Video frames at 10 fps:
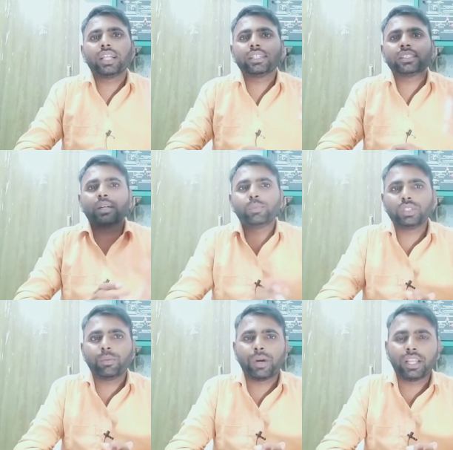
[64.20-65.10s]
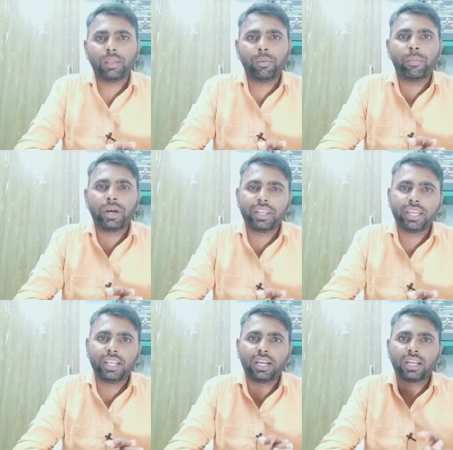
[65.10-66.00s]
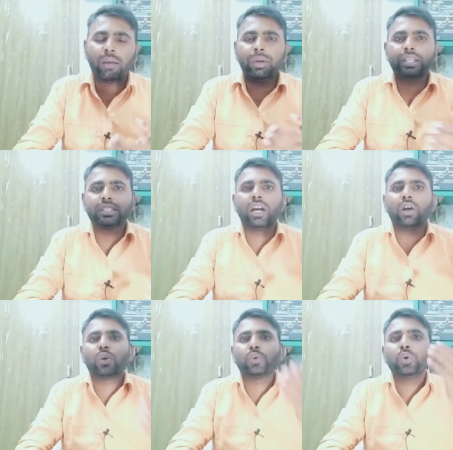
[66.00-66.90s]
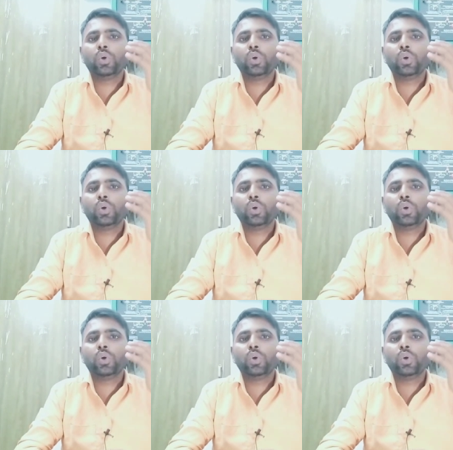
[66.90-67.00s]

था सर मुझे पढ़ने में मन नहीं लग रहा मैं क्या करूं